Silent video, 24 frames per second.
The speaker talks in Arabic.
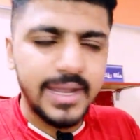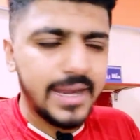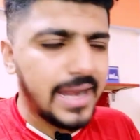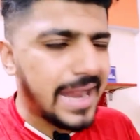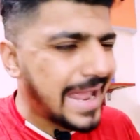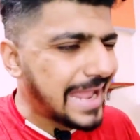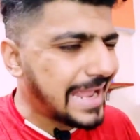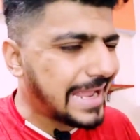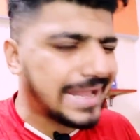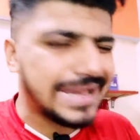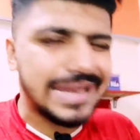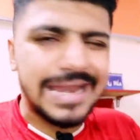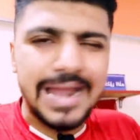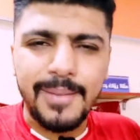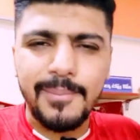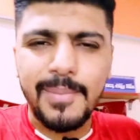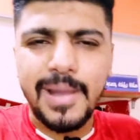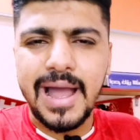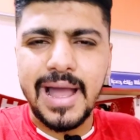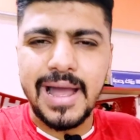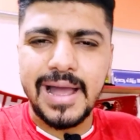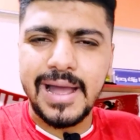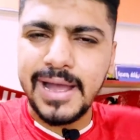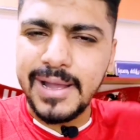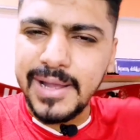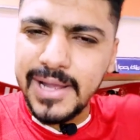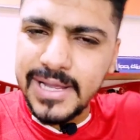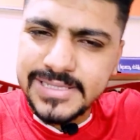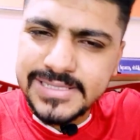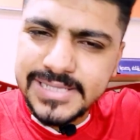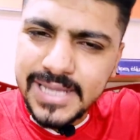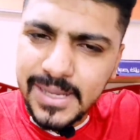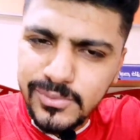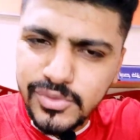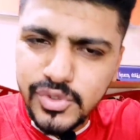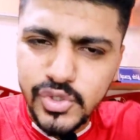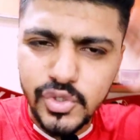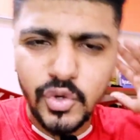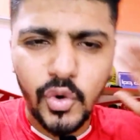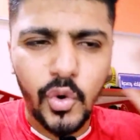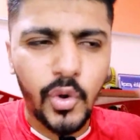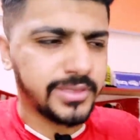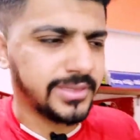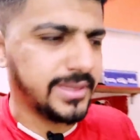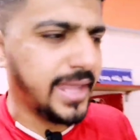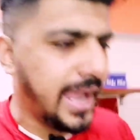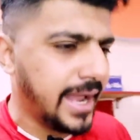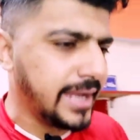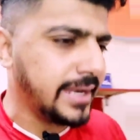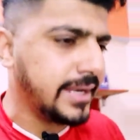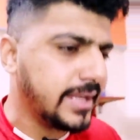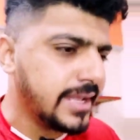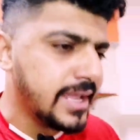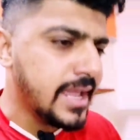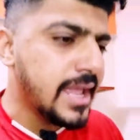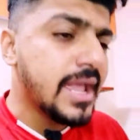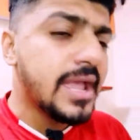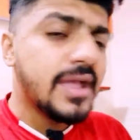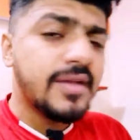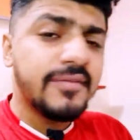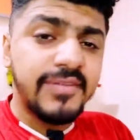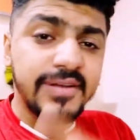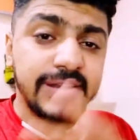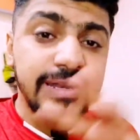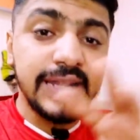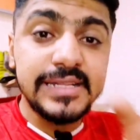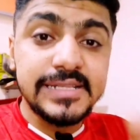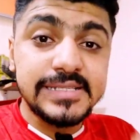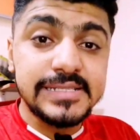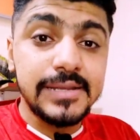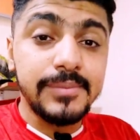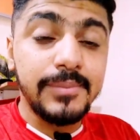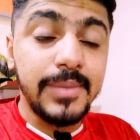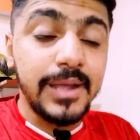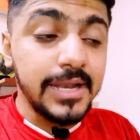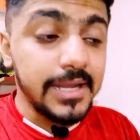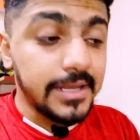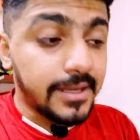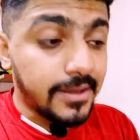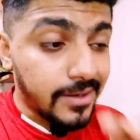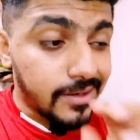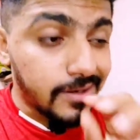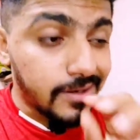كده هيخلع مع سامسون هو الثاني فنادي الزمالك